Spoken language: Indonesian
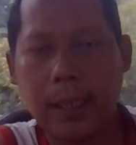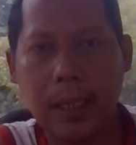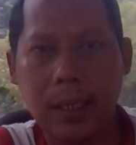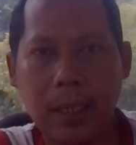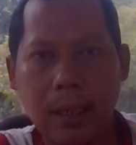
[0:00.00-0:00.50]

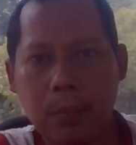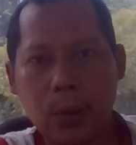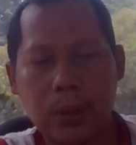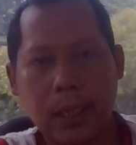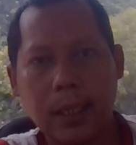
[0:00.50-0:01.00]
Jadi
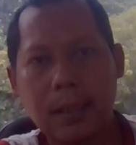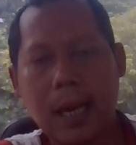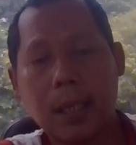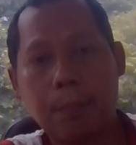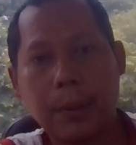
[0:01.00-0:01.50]
menurut saya
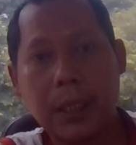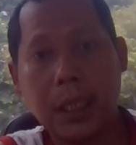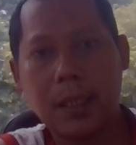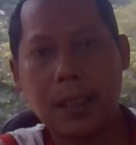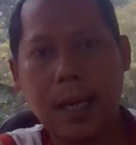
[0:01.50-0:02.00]
sangat
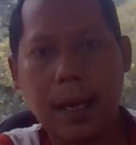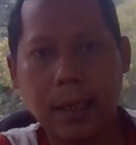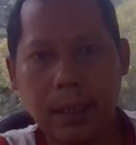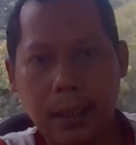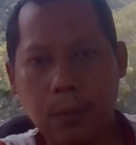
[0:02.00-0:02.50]
penting
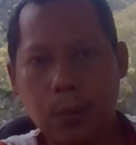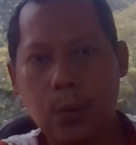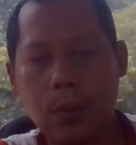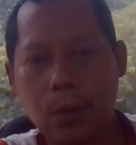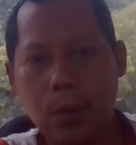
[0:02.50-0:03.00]
sekali
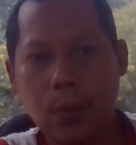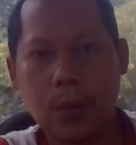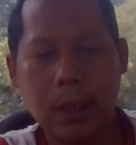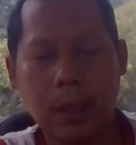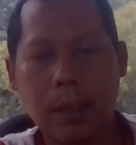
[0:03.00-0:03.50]
untuk
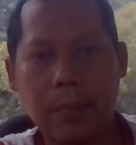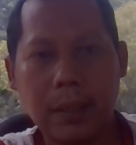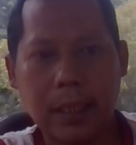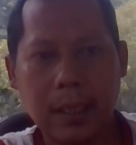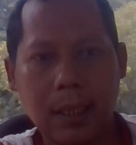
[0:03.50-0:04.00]
nama
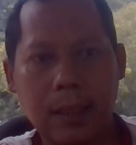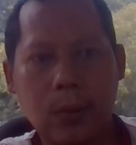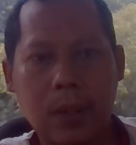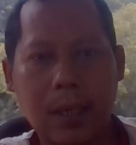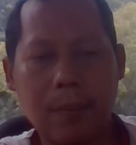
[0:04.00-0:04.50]
channel
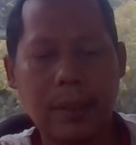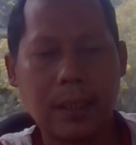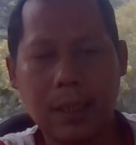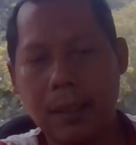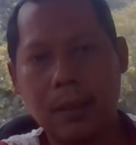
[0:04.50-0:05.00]
itu ya. Nama
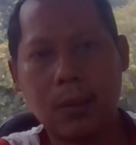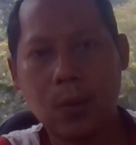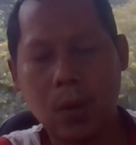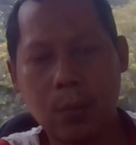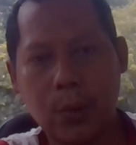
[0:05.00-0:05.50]
channel itu
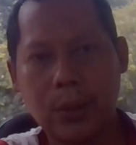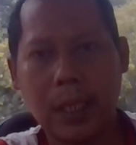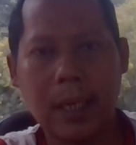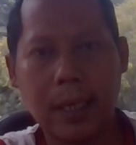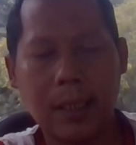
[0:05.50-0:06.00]
kalau menurut
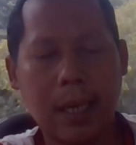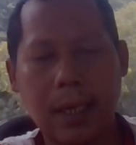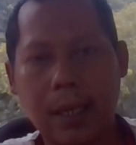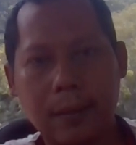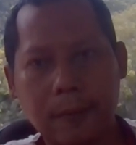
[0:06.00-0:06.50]
saya ya,
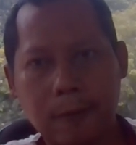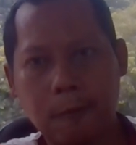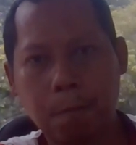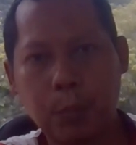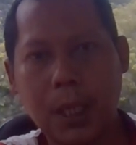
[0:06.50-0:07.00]
jangan
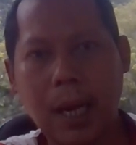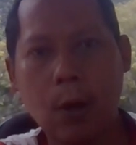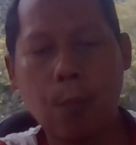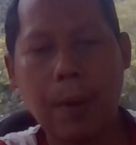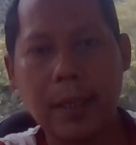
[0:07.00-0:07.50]

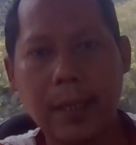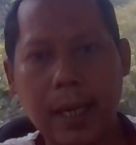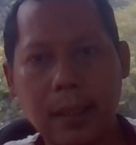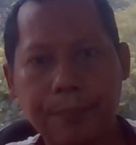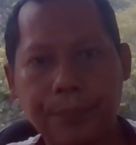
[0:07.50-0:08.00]
terlalu
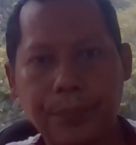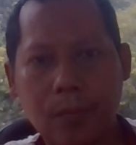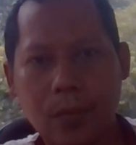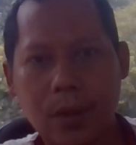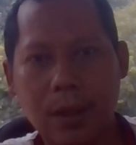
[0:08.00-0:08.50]
panjang.
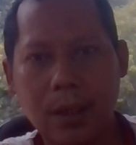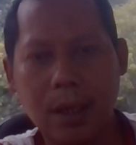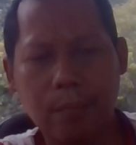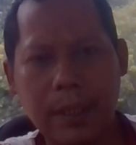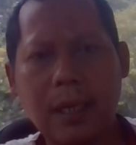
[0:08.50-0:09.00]

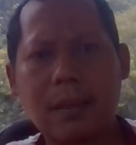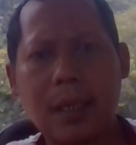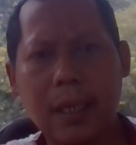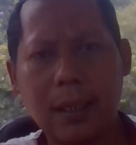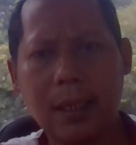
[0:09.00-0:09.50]
Mendingan
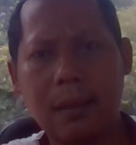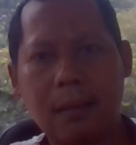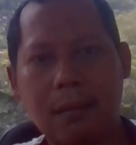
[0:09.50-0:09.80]
sedikit.